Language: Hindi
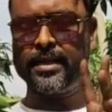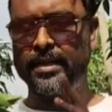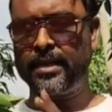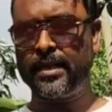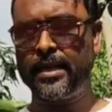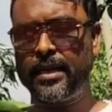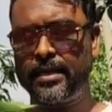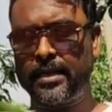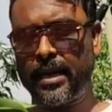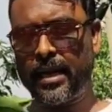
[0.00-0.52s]

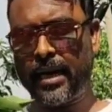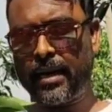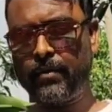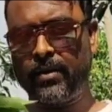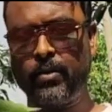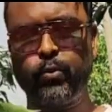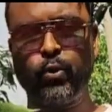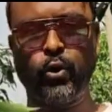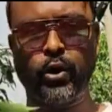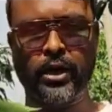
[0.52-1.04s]
इसीलिए इसका नाम
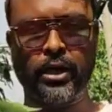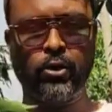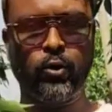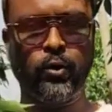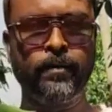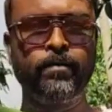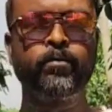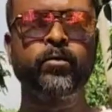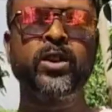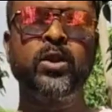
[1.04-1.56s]
है फोर किलो
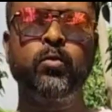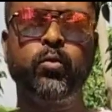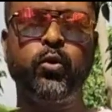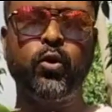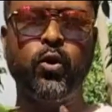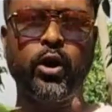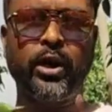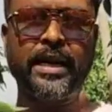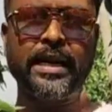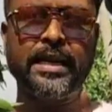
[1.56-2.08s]

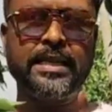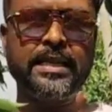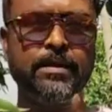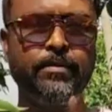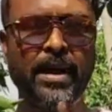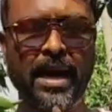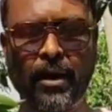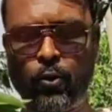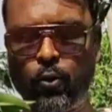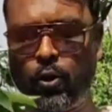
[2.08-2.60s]
फोर के जी
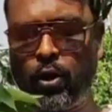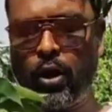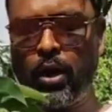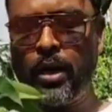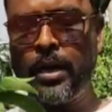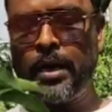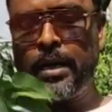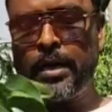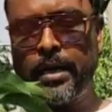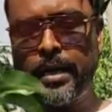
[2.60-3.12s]
मैंगो
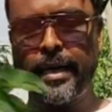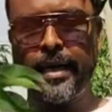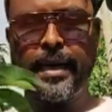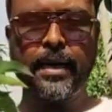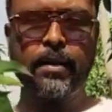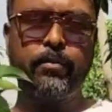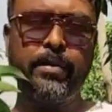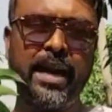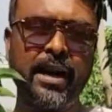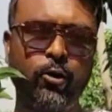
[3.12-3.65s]

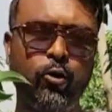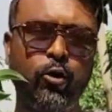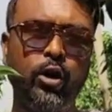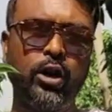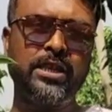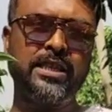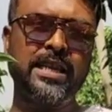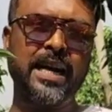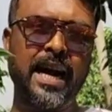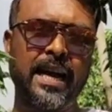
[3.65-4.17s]
एक मैंगो
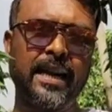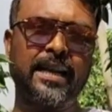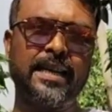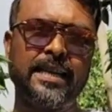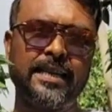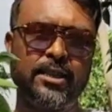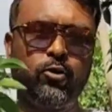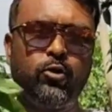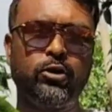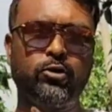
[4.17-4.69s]
चार के
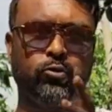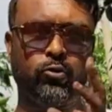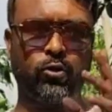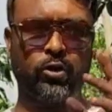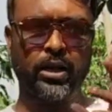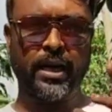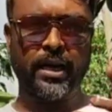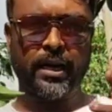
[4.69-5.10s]
जी वजन होता